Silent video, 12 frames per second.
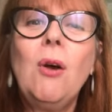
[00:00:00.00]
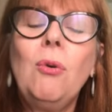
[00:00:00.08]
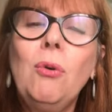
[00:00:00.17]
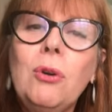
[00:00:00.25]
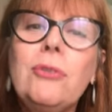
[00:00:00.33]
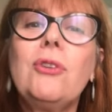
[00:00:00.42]

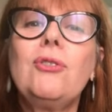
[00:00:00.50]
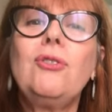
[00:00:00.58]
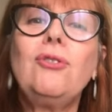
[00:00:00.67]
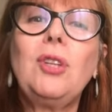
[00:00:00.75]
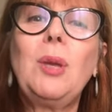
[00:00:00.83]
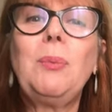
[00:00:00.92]
Hoje a
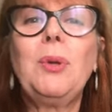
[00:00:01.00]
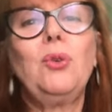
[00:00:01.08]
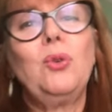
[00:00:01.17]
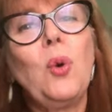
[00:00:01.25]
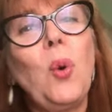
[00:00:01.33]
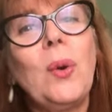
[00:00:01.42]
gente tem
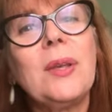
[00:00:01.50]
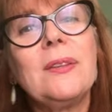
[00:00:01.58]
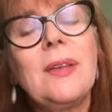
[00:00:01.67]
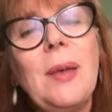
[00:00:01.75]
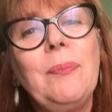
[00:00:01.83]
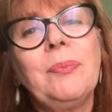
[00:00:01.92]

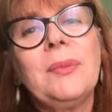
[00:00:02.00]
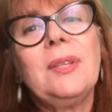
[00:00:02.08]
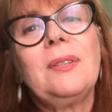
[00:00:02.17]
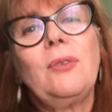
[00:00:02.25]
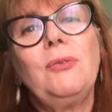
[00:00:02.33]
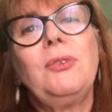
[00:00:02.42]
pessoas que
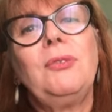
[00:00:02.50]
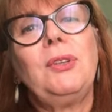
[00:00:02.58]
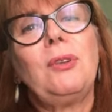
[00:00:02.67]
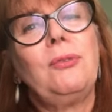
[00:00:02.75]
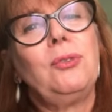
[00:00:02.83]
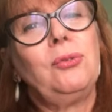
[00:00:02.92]
estão
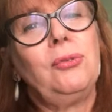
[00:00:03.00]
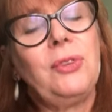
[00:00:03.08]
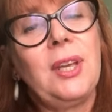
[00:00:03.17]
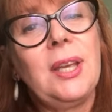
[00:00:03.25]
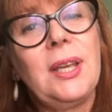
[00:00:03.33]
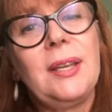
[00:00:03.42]
vivendo a
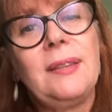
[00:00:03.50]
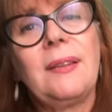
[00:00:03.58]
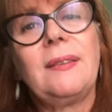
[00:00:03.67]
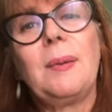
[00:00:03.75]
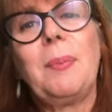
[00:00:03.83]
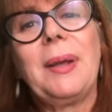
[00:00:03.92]
viuvez,
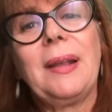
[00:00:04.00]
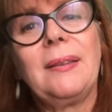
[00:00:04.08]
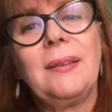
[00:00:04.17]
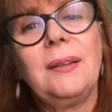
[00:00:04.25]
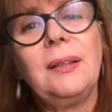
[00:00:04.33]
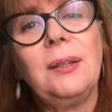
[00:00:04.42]
a
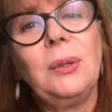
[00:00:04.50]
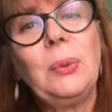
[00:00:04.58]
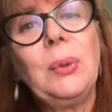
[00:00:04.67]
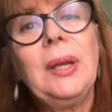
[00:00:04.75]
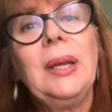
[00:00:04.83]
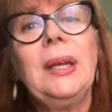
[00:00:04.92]
separação,
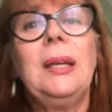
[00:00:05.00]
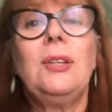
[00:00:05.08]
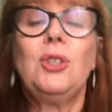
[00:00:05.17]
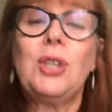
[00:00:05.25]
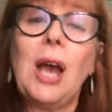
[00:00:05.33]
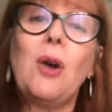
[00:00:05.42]

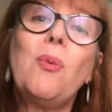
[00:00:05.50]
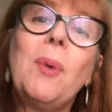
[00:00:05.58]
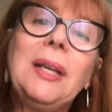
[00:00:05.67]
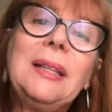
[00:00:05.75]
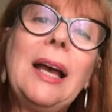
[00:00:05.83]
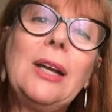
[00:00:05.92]
já com
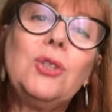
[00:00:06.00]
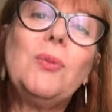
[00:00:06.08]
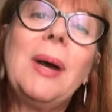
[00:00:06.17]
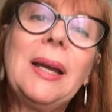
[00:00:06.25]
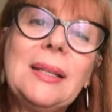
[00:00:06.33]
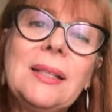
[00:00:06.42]
uma idade
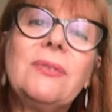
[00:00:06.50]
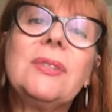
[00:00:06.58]
mais